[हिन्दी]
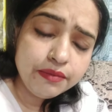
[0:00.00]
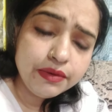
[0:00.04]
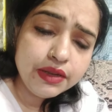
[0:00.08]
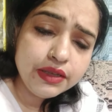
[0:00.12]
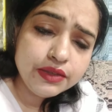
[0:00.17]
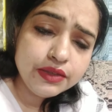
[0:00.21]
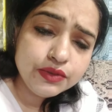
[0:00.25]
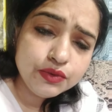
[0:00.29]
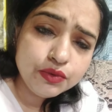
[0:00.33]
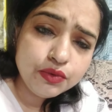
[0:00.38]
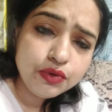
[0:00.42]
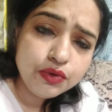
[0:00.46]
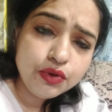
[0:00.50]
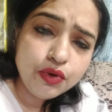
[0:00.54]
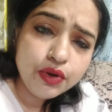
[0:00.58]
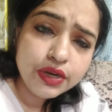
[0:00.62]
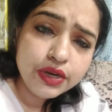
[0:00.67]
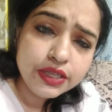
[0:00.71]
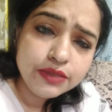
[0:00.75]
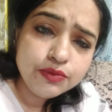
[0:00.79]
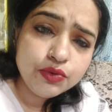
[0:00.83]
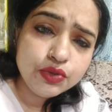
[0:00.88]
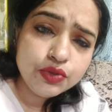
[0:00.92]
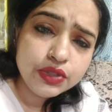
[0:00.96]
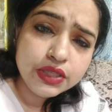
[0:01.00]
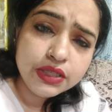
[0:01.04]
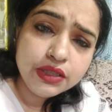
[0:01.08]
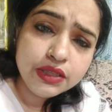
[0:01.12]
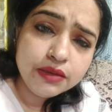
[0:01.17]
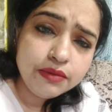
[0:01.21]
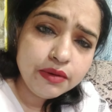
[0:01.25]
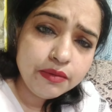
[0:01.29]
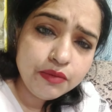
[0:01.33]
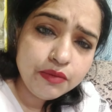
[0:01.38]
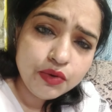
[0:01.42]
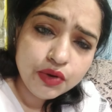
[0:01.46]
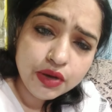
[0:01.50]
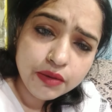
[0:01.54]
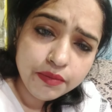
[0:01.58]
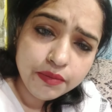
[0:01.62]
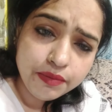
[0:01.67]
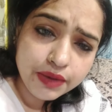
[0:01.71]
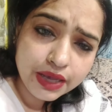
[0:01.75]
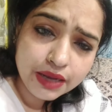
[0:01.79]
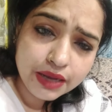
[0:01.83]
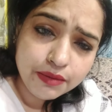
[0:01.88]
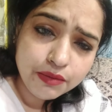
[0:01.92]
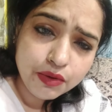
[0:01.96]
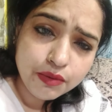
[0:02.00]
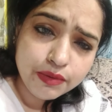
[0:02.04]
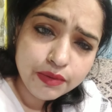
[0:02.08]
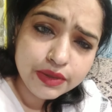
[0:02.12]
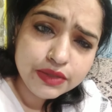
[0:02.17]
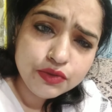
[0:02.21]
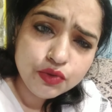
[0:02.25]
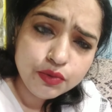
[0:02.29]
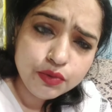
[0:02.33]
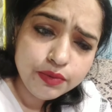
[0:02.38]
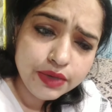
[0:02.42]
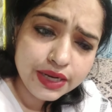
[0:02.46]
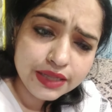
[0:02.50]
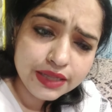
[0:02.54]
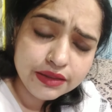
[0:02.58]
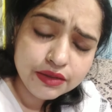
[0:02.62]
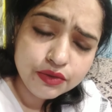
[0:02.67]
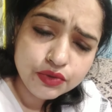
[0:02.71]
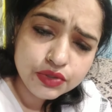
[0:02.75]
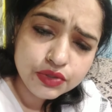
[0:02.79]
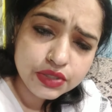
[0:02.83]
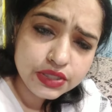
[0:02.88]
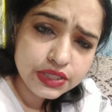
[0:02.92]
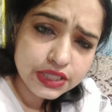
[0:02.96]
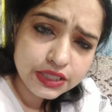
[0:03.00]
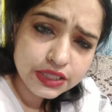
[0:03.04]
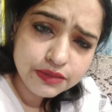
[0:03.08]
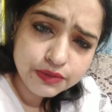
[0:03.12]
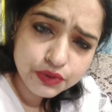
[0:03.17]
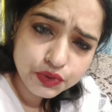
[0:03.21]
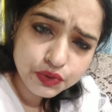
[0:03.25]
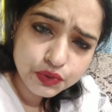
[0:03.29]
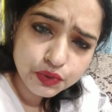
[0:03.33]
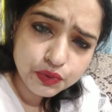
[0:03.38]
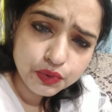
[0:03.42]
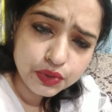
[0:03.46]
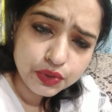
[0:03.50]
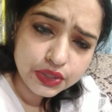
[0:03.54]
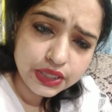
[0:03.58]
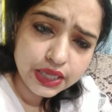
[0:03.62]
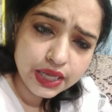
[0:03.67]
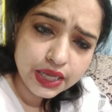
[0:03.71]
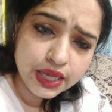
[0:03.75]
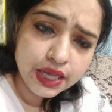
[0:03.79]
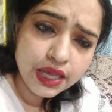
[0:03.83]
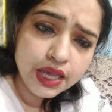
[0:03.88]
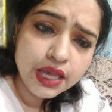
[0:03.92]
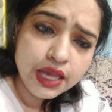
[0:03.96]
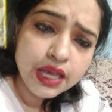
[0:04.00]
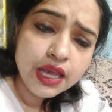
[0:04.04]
अपना स्कूल कॉलेज होते तब हम लोग का प्यार मोहब्बत जो भी रहता है उस स्टेज में शुरू होता है